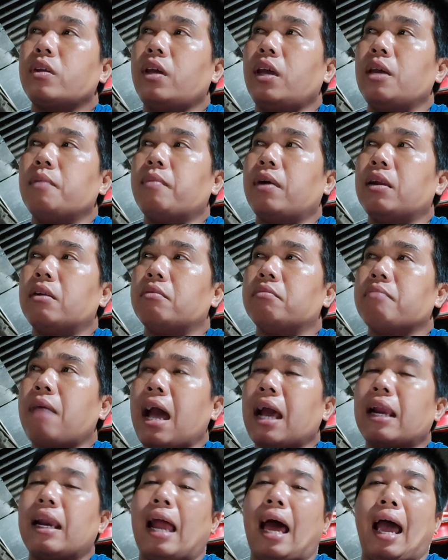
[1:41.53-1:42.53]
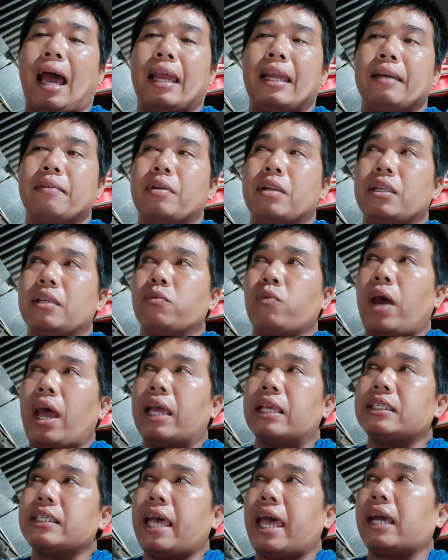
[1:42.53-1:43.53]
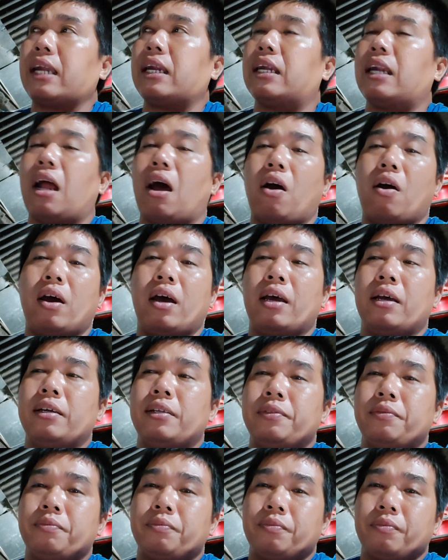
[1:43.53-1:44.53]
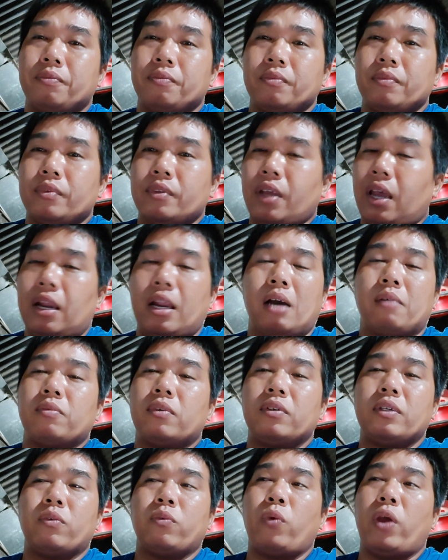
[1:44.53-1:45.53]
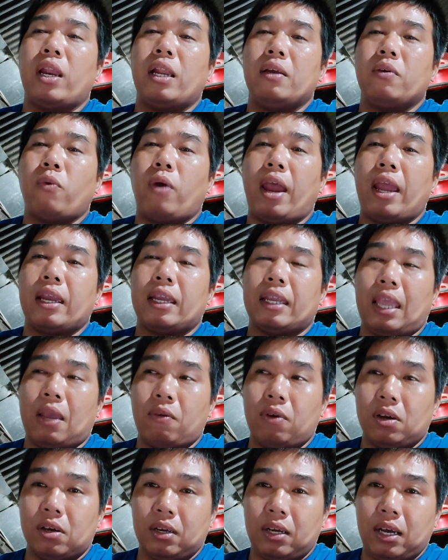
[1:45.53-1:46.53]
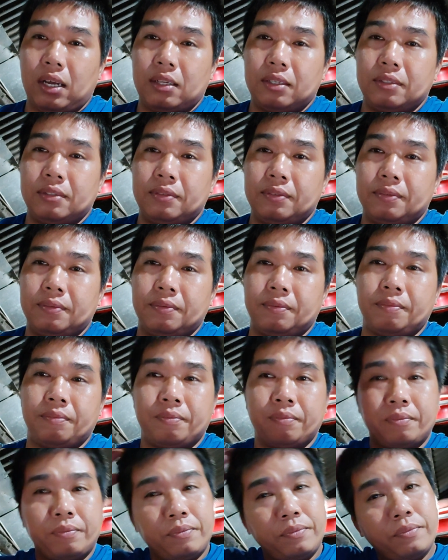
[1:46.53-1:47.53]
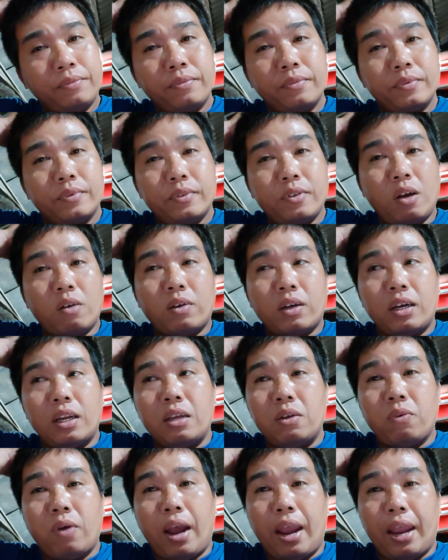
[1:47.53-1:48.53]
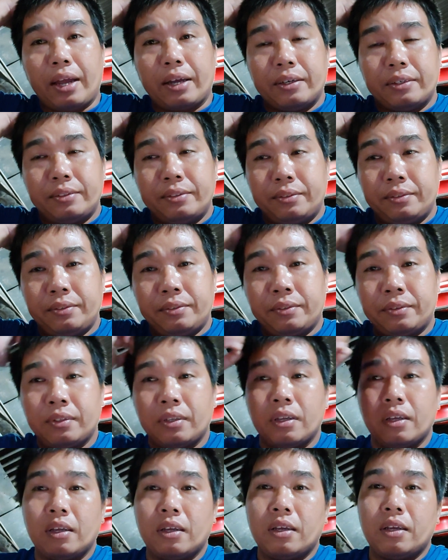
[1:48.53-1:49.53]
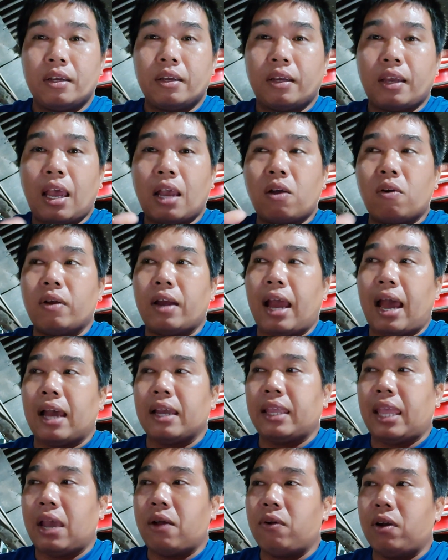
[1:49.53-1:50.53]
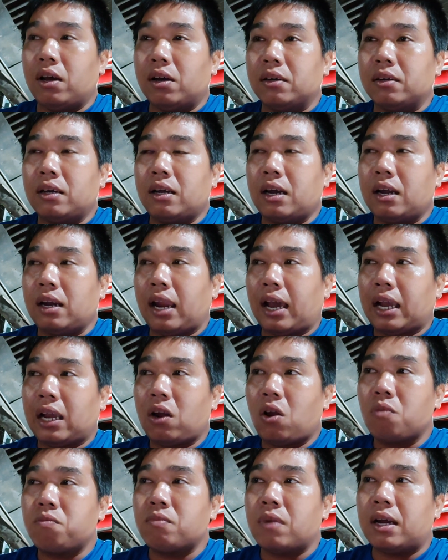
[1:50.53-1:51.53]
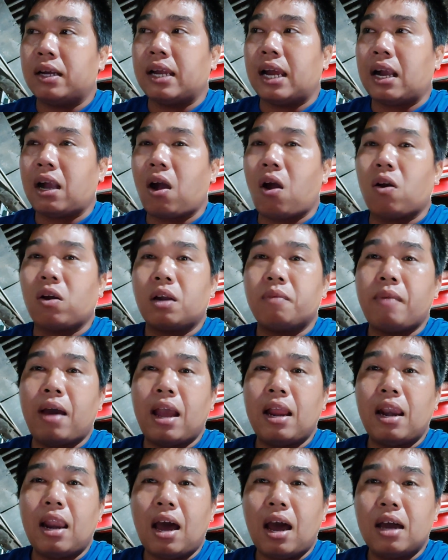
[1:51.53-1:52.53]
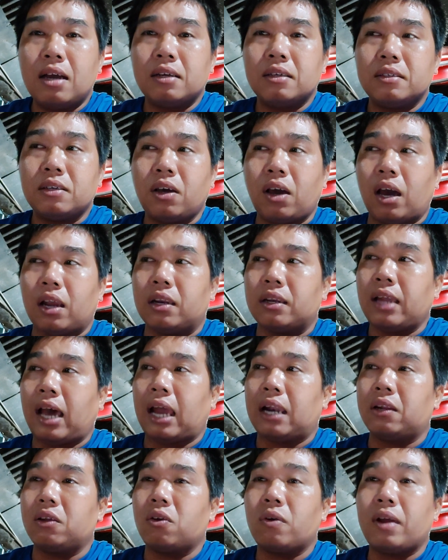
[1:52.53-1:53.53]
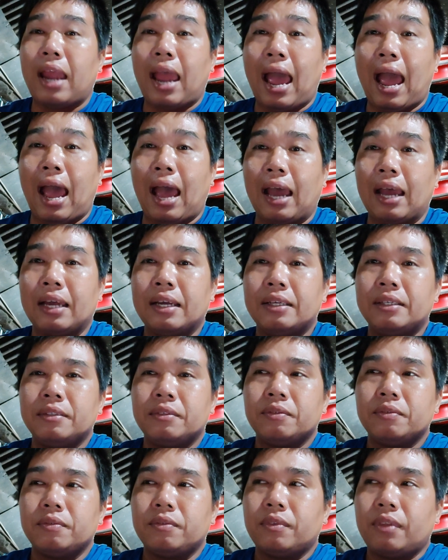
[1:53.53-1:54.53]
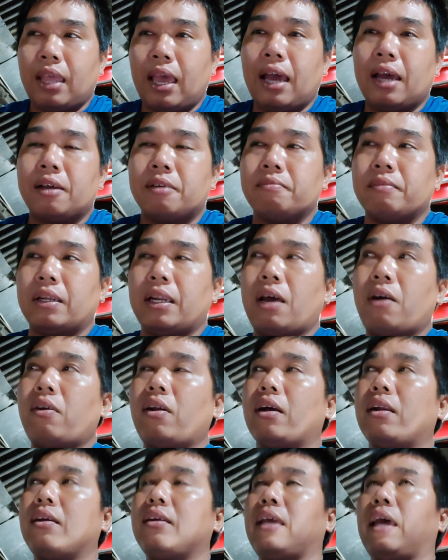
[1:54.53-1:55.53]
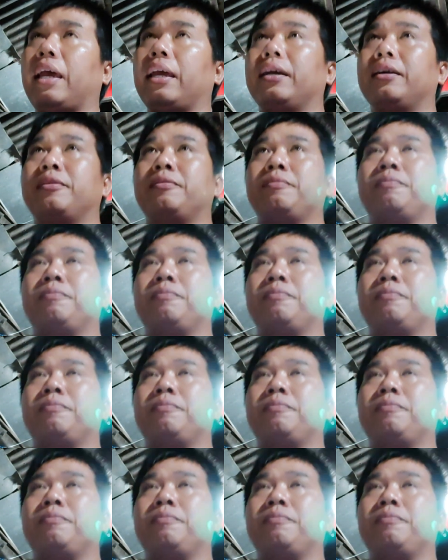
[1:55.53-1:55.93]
thì mình bắt lại mình quan sát này nọ thì nó không có liên quan dẹo lượng hết nó có liên quan cái con gà dẹo lượng á, là cái lúc mà gà con nó mới lớn nó hình thành con gà nha mình nói là nó vậy